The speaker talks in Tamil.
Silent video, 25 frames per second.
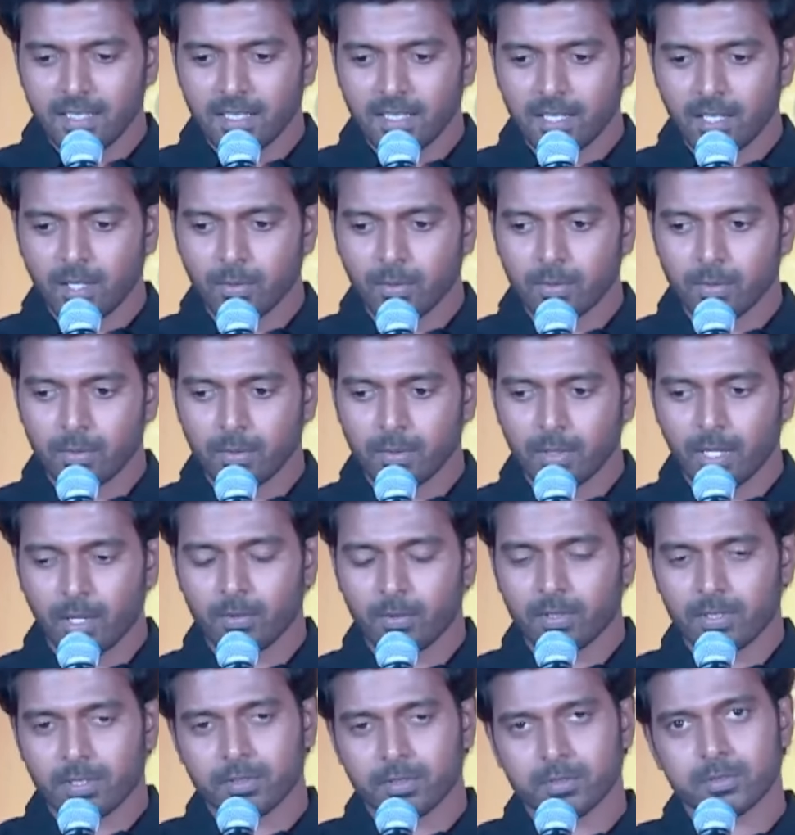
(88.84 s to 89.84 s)
அவர்
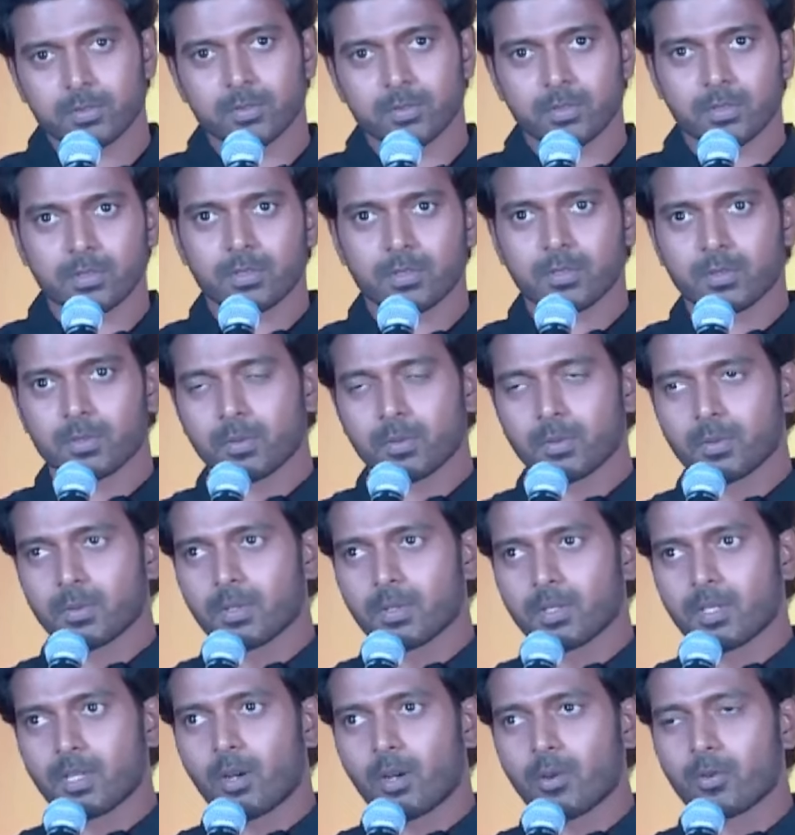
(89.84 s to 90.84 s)
அவர்
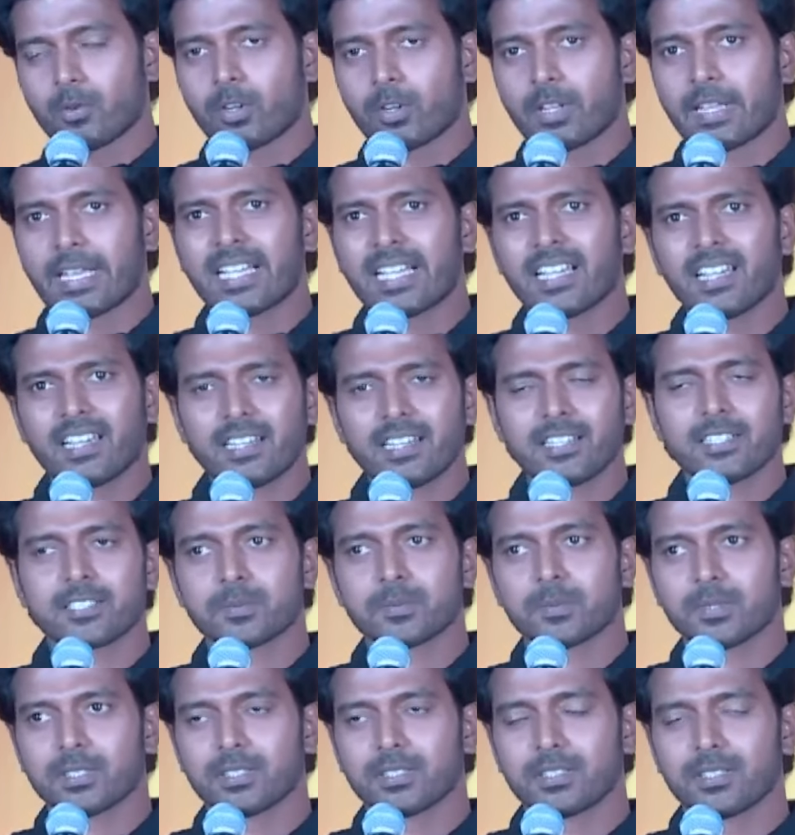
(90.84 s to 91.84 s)
அவரோட
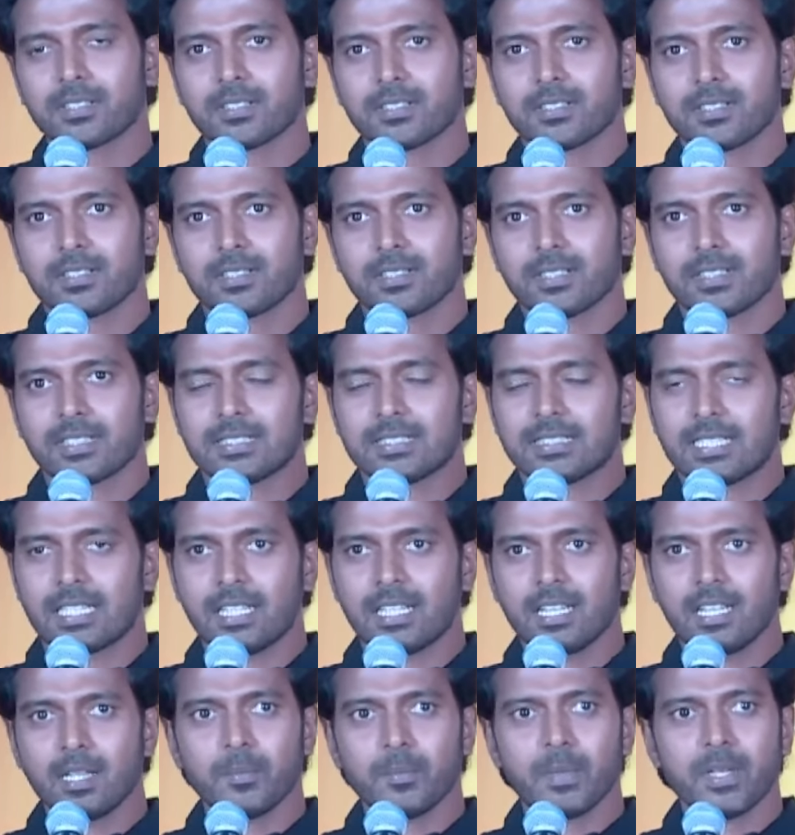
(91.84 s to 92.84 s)
என்கரேஜ்மெண்ட்
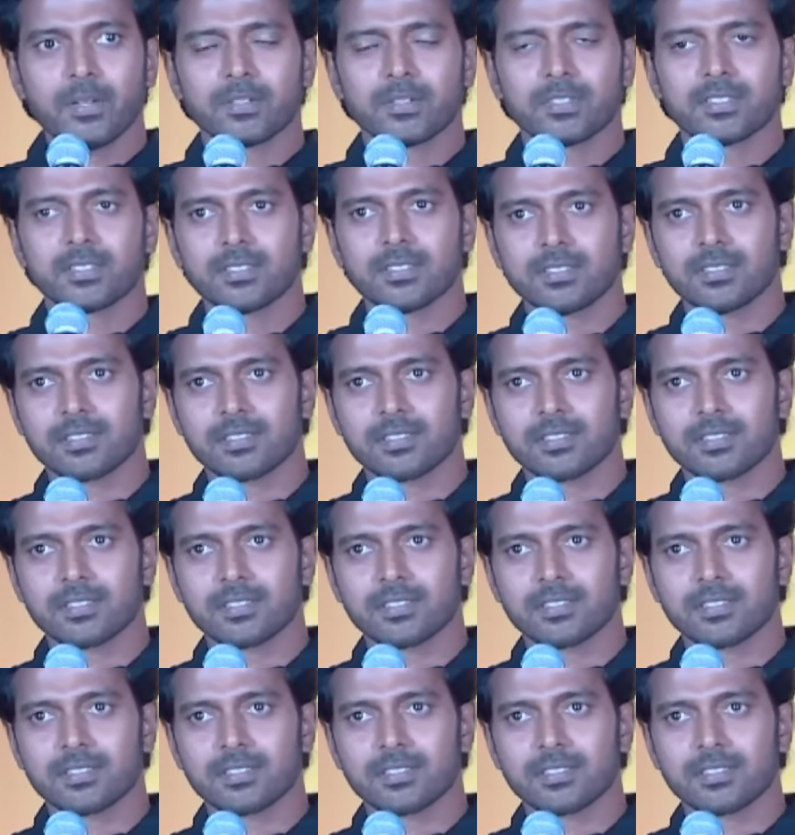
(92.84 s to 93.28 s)
இதெல்லாமே வந்து